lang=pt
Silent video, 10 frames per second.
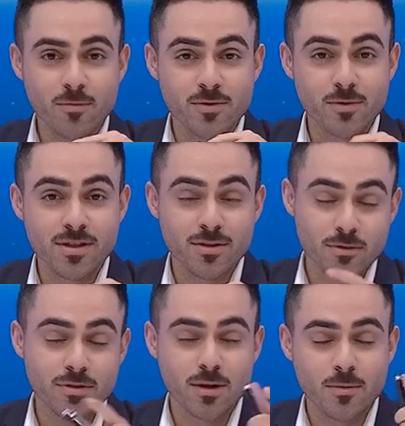mesmo a
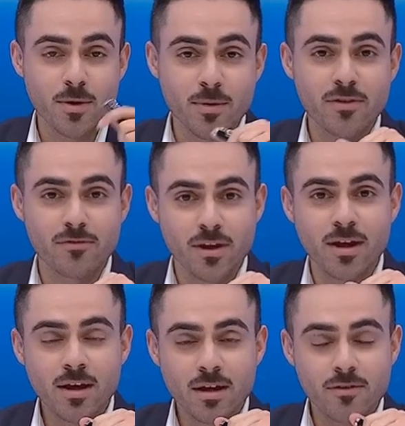segunda, a primeira foi
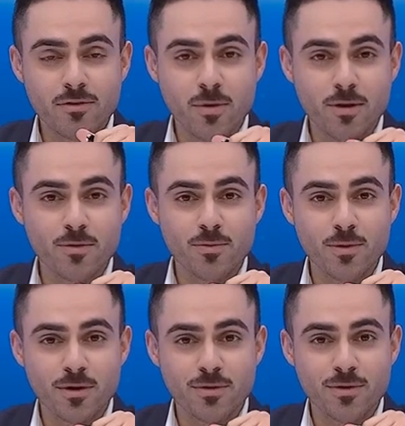a Futebol Clube do
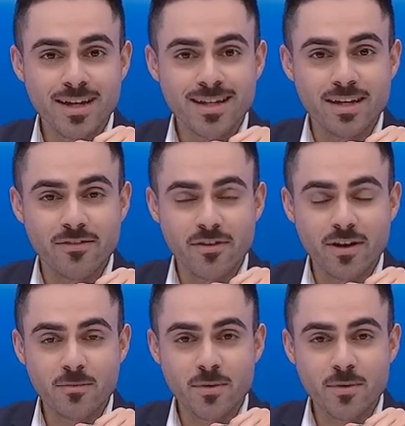Porto TV,